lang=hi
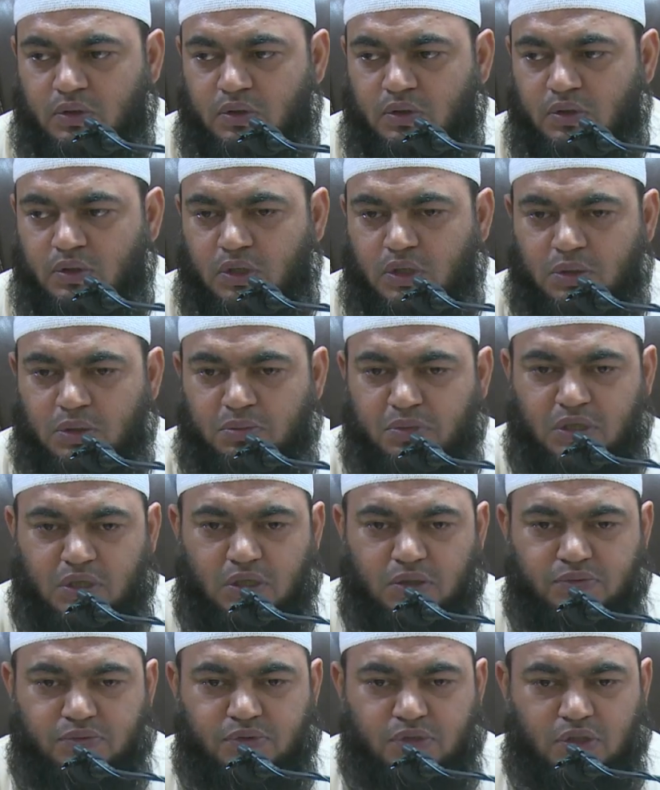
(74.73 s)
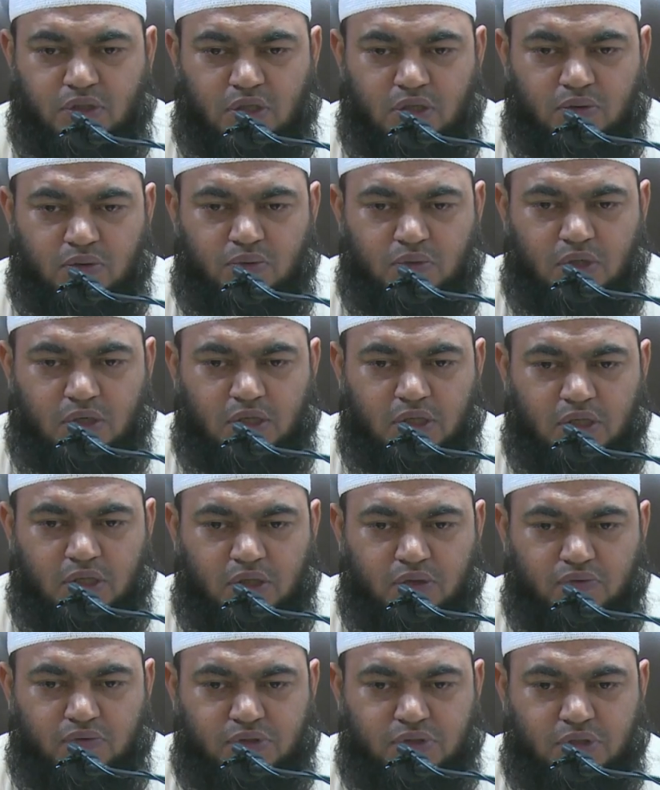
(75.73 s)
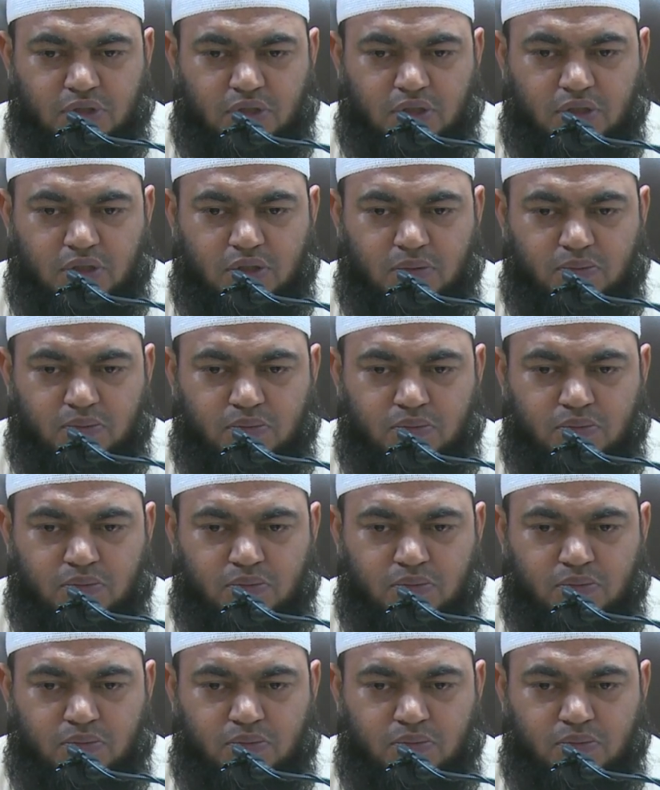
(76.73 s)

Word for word: कि नबी करीम सल्लल्लाहु अलैहि वसल्लम